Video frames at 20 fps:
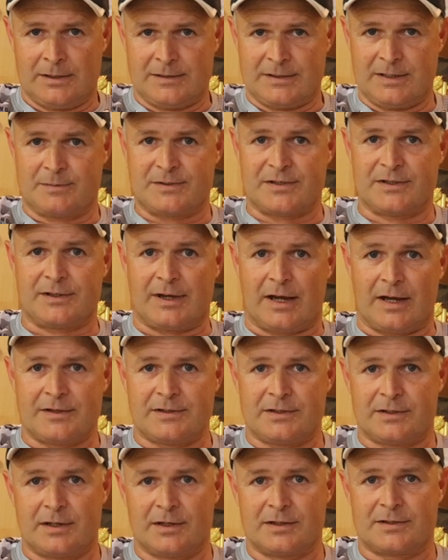
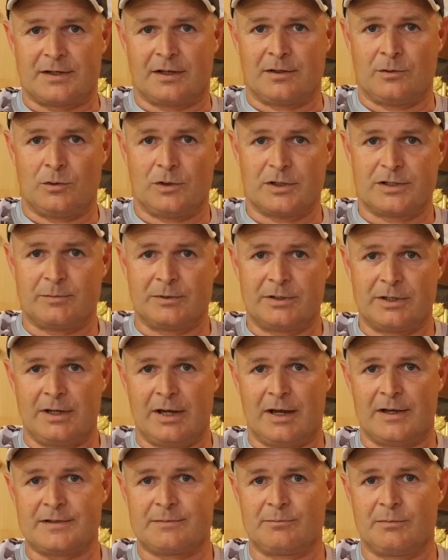17.30 Uhr ging es dann los mit den
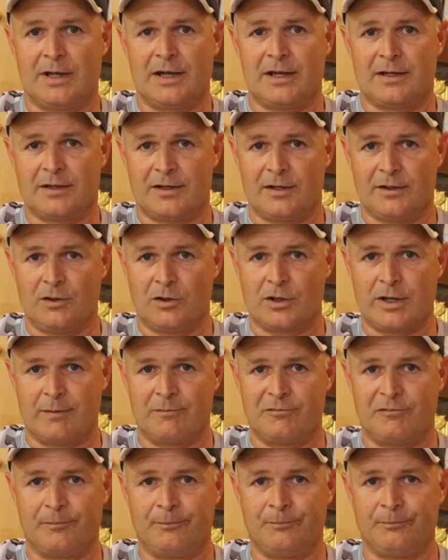ersten beiden
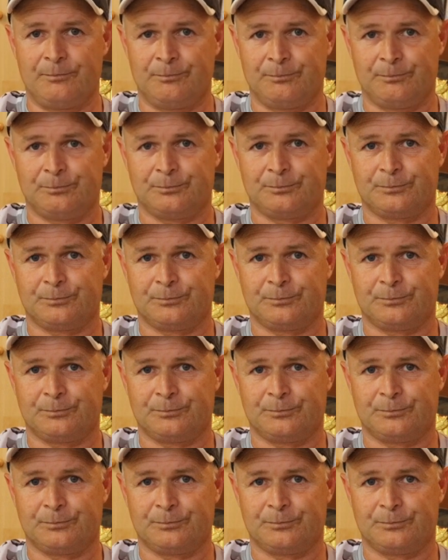Kinderkämpfen.